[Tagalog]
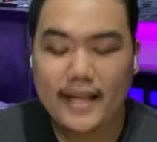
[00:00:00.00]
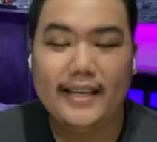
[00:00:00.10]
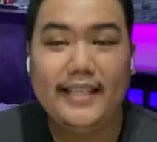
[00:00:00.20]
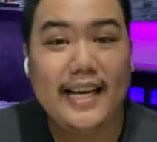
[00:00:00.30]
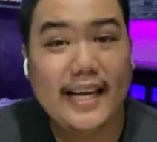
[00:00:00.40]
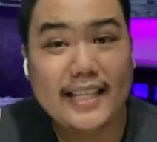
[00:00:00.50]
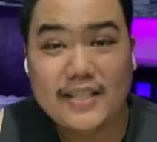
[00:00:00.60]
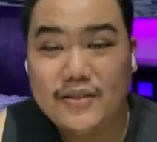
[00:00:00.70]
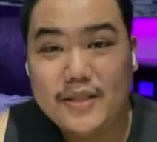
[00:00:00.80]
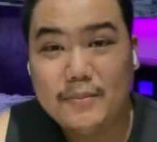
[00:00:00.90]
Yes,
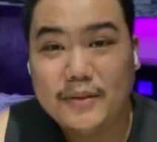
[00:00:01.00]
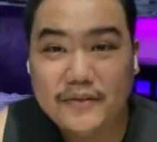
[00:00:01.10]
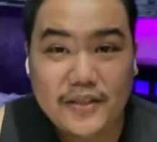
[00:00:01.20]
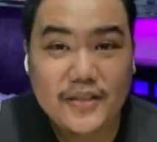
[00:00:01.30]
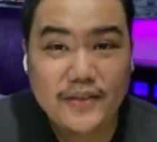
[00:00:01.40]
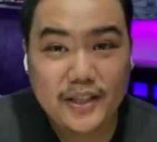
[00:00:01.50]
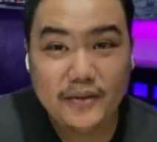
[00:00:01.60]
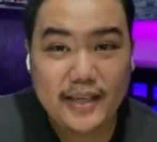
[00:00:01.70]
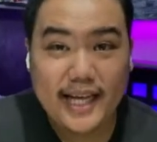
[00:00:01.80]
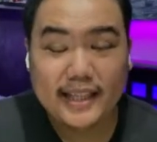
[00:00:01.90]
dun sa previous video
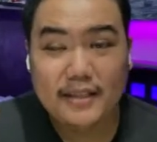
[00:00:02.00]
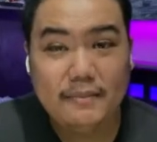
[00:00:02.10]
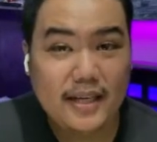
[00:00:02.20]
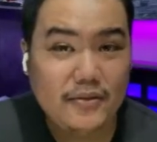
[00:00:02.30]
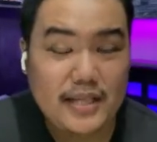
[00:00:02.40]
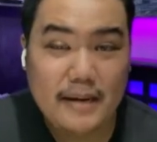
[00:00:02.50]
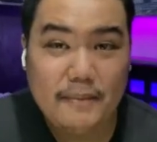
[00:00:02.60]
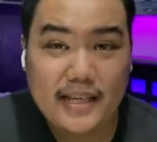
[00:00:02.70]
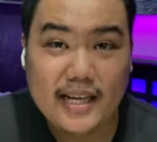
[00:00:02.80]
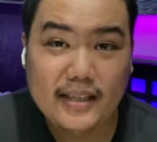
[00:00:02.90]
natin, pinag-usapan
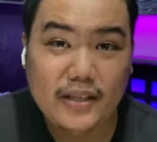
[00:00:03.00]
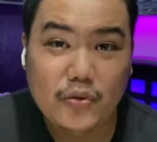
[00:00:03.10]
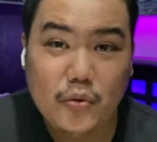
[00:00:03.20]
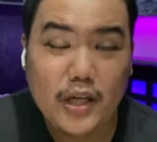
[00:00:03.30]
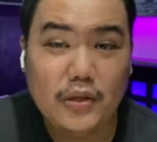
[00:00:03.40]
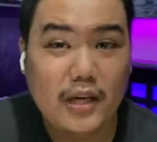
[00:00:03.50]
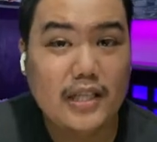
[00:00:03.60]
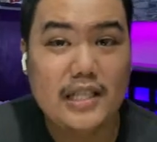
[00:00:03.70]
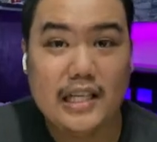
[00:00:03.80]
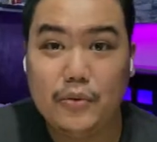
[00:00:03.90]
natin kung ano ang
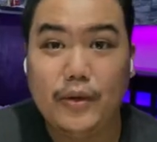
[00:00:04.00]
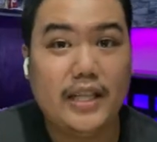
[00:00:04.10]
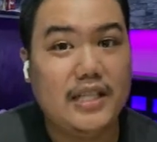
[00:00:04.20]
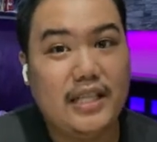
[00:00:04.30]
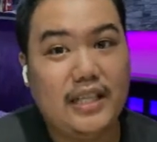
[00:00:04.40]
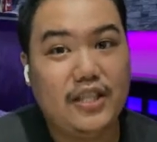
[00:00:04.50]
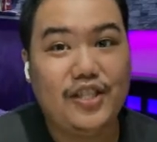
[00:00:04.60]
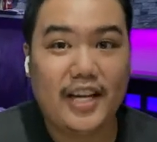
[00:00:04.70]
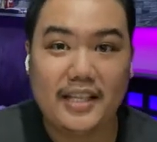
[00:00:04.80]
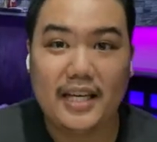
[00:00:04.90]
sequence in
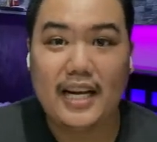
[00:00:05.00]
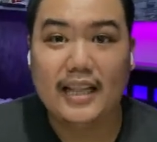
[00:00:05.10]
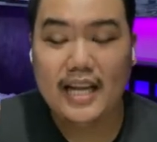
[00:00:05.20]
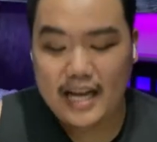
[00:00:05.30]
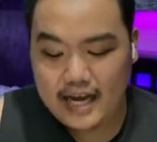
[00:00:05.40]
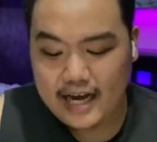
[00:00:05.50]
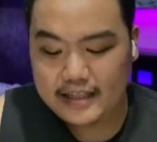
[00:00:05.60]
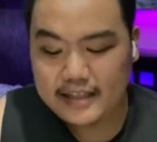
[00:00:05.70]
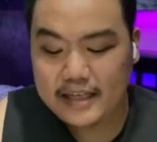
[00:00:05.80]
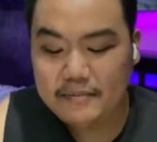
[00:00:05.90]
general. At
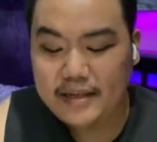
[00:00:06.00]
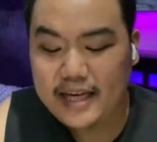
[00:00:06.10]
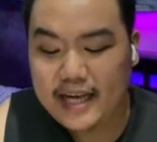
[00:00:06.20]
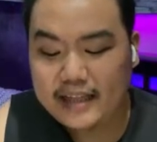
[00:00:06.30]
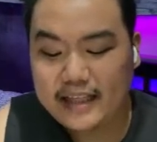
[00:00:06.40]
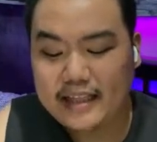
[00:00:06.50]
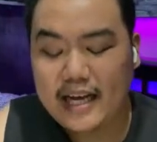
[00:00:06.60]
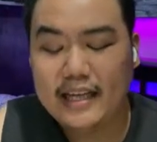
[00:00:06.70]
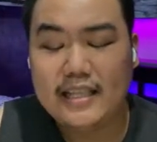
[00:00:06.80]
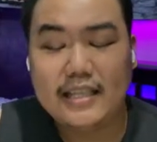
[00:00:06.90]
sinabi natin ang
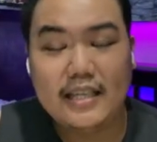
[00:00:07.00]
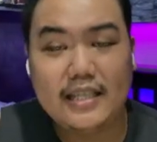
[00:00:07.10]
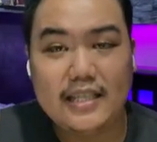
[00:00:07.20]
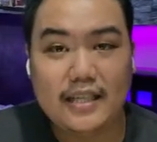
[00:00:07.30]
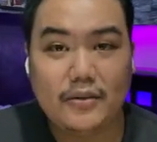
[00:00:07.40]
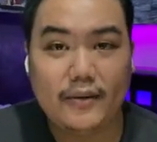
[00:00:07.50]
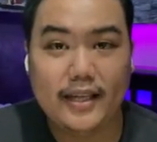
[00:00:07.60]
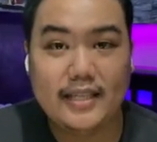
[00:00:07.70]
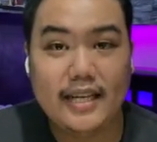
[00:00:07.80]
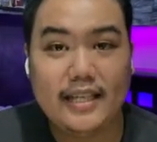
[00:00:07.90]
isang
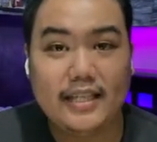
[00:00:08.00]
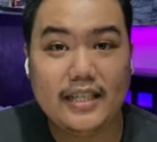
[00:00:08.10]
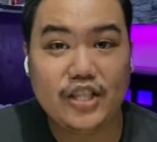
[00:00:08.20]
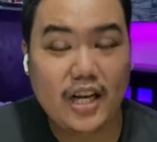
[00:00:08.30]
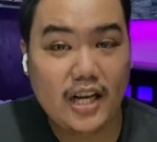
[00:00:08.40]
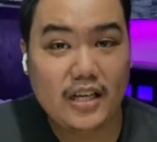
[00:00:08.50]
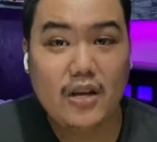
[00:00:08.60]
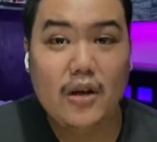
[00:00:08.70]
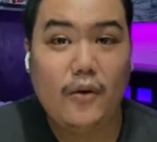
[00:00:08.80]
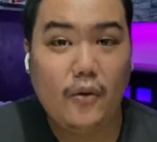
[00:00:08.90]
sequence sa isa siyang
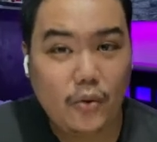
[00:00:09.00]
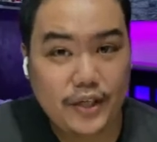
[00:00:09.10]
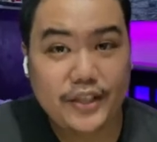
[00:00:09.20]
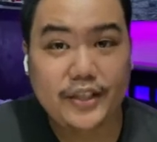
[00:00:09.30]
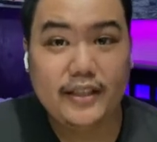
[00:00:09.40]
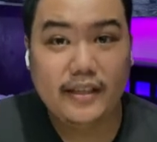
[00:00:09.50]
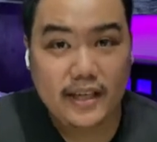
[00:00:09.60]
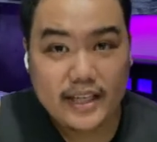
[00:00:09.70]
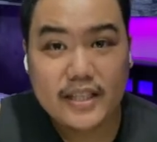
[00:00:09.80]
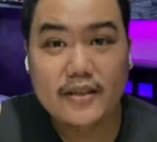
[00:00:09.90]
ordered
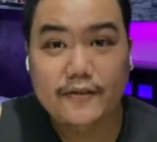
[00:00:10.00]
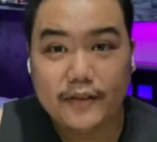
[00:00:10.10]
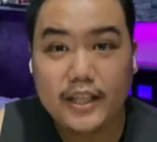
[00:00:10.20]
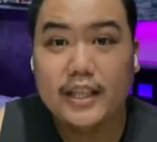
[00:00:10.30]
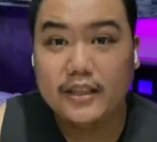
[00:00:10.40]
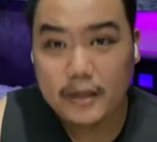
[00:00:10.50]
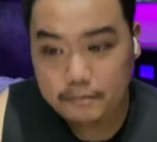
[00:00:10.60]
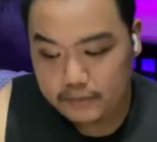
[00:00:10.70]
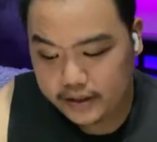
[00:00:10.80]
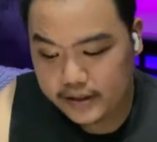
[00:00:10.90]
list of real
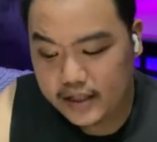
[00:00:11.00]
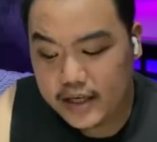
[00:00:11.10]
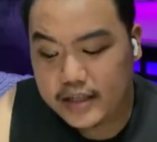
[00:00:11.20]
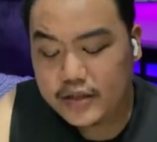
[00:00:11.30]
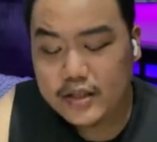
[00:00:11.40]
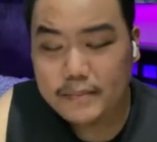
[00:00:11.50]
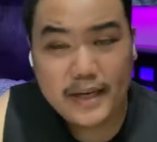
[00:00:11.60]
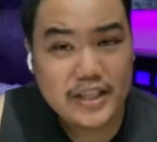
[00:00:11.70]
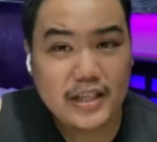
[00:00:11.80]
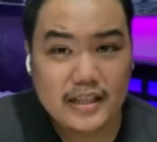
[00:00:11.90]
numbers. So,
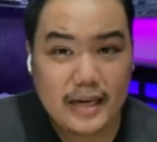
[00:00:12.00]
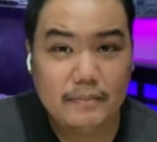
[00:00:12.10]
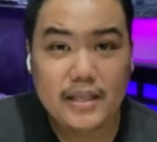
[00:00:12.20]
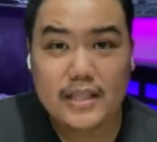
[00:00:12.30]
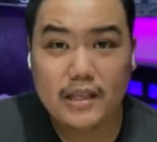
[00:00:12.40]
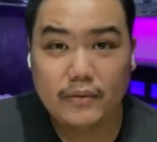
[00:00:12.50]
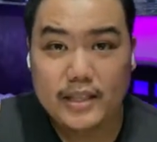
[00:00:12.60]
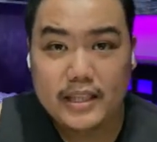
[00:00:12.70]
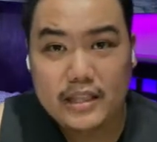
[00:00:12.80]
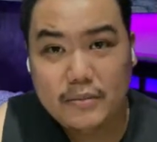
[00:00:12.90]
special type ng
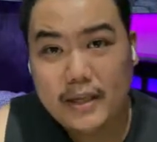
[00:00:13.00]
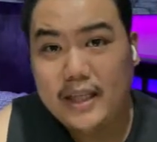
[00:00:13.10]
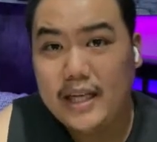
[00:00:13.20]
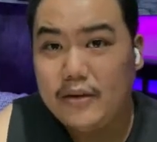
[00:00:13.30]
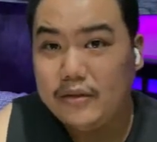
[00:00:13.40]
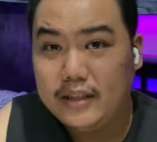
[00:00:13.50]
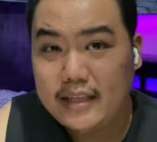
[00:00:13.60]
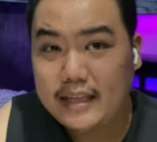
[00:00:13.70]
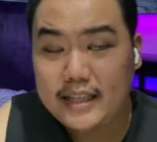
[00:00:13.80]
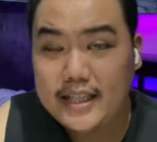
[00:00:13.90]
sequences yung ma-encounter
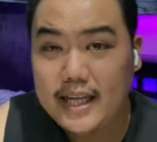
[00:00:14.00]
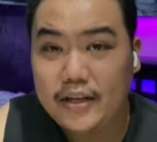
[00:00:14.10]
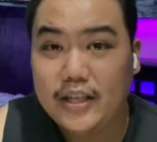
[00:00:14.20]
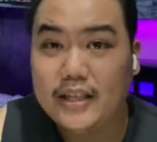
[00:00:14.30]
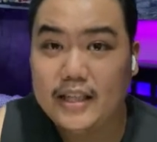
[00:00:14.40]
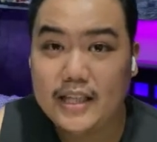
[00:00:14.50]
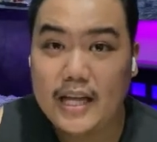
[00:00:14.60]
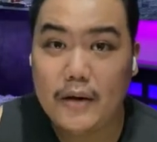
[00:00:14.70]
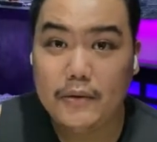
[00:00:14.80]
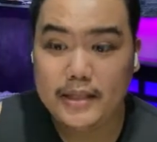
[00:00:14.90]
natin ngayon na
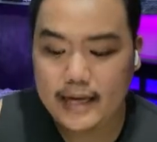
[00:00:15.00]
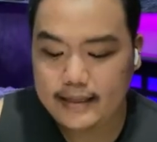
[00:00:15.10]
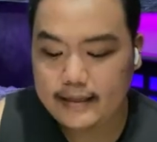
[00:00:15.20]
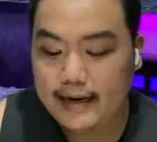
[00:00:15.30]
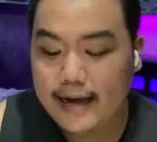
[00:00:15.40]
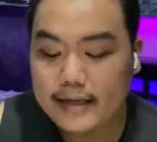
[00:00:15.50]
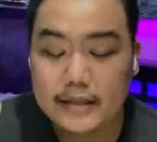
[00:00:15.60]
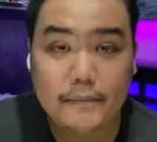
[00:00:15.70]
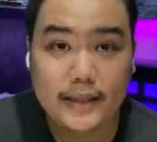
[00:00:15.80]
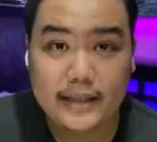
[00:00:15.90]
tinatawag nating
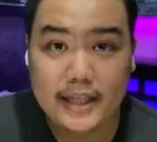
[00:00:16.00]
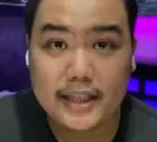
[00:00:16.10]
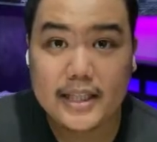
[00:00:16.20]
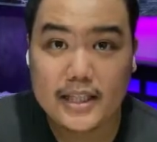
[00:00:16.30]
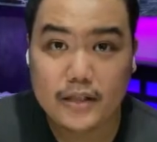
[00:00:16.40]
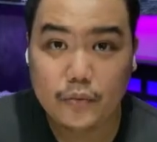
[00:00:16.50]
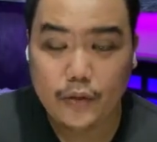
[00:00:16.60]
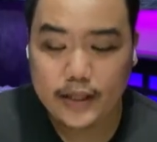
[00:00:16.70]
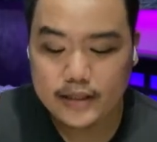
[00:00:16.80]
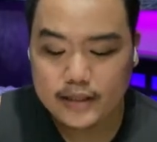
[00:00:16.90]
arithmetic
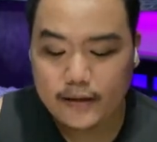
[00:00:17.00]
sequence.